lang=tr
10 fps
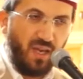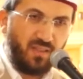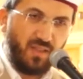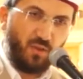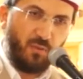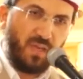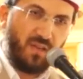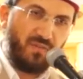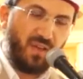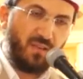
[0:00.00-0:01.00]
Hazreti Ömer
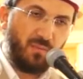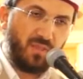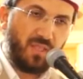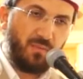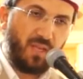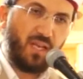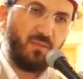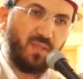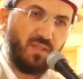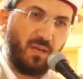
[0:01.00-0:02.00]
Efendimiz'e
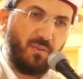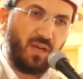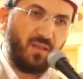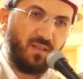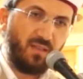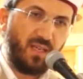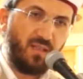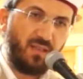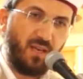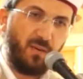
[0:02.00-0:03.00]
Bilal bin Rebah'ın
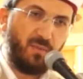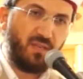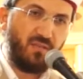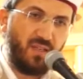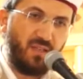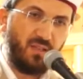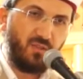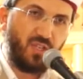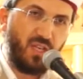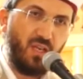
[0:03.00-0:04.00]
geldiği haber
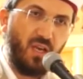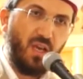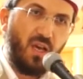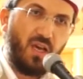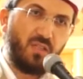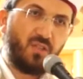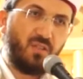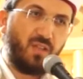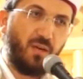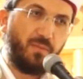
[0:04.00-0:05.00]
verilince
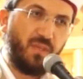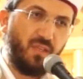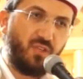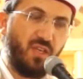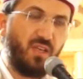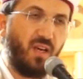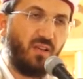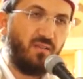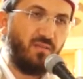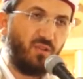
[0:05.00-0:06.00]
açın kapıyı içeriye
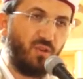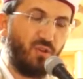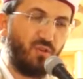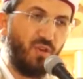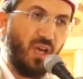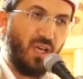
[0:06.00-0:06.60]
alın diyor.